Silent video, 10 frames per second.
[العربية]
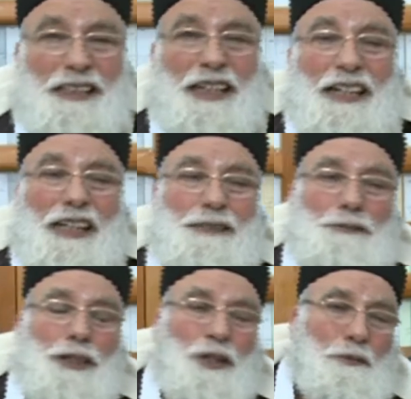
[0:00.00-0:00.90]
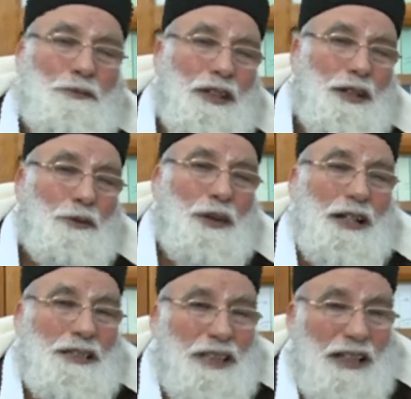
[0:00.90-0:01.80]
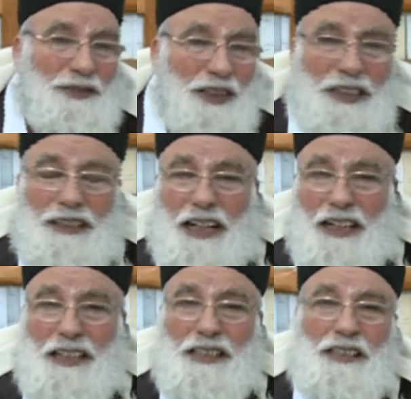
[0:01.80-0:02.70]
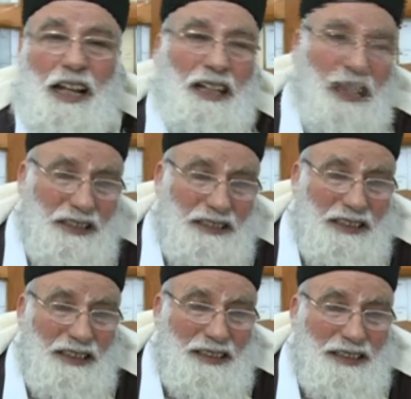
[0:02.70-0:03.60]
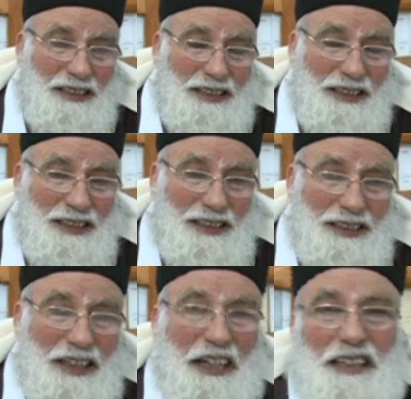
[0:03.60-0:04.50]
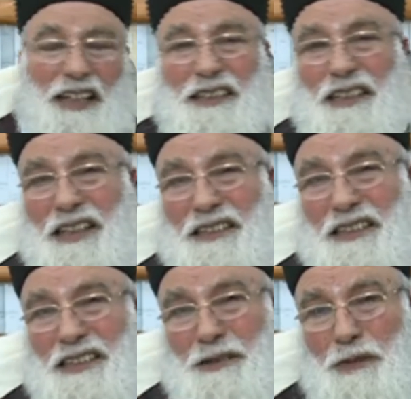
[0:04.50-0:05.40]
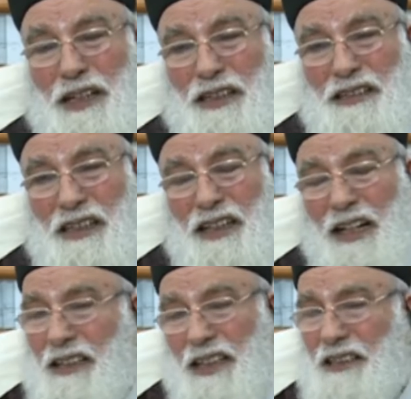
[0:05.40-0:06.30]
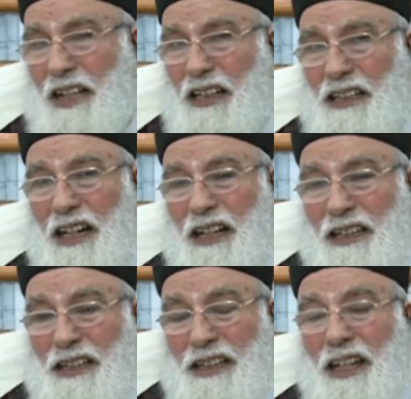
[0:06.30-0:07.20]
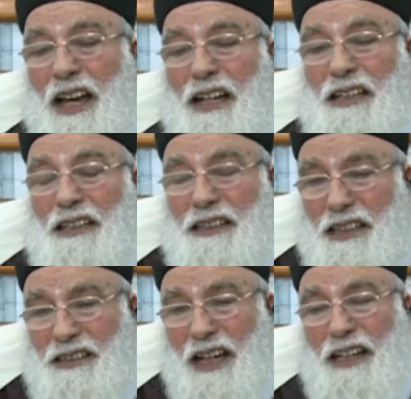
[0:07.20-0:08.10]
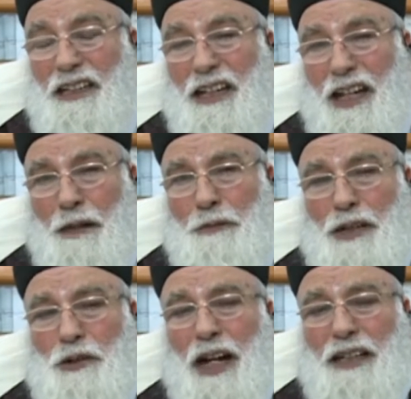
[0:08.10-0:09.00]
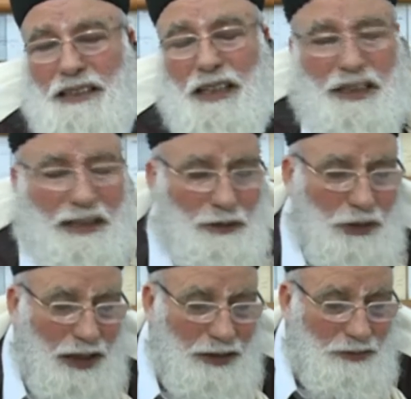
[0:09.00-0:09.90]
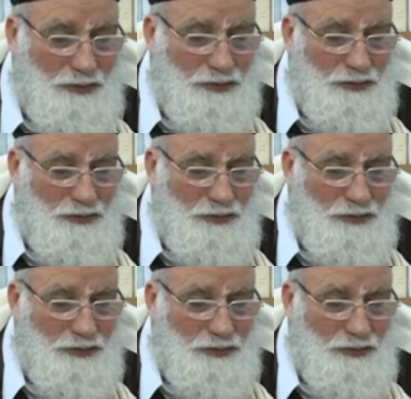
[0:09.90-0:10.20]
تدلت منهم ونزلت فتدحرجت على الأرض يعني هذه القضية نعم. سبحان نعم. الله نعم. لكن الجهل لكن الجهل يعمل أكثر أيوه